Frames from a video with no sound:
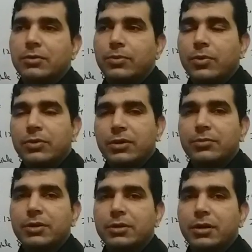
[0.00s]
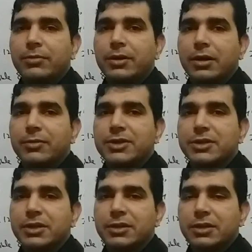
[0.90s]
वो नंबर हम हमें
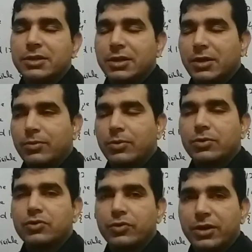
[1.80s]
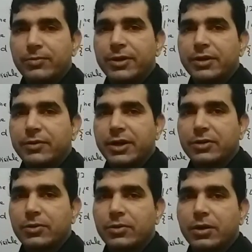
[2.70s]
चाहिए या वो ट्वेल्व पे
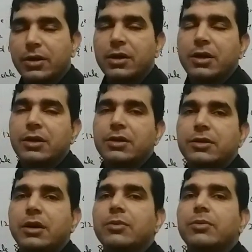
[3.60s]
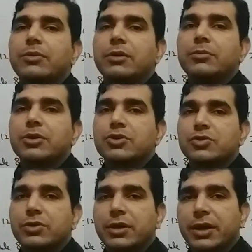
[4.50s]
डिवाइड होगा या वो नंबर
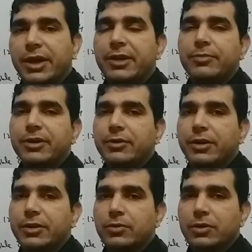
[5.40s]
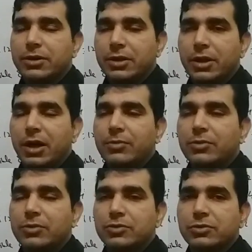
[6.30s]
जो है एट पे डिवाइड होगा ये आप
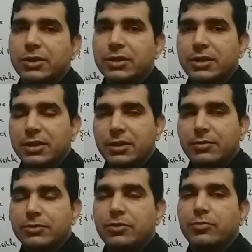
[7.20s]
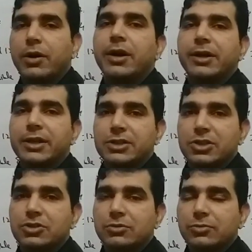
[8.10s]
लोग जो देखते हैं ना जो बॉन्डिंग
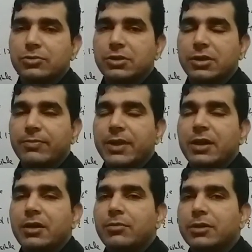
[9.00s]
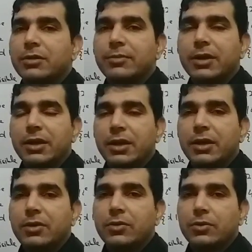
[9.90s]
सिस्टम होती है मतलब
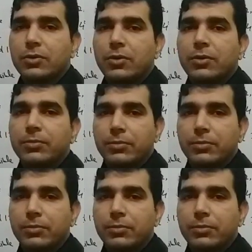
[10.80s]
एक करोड़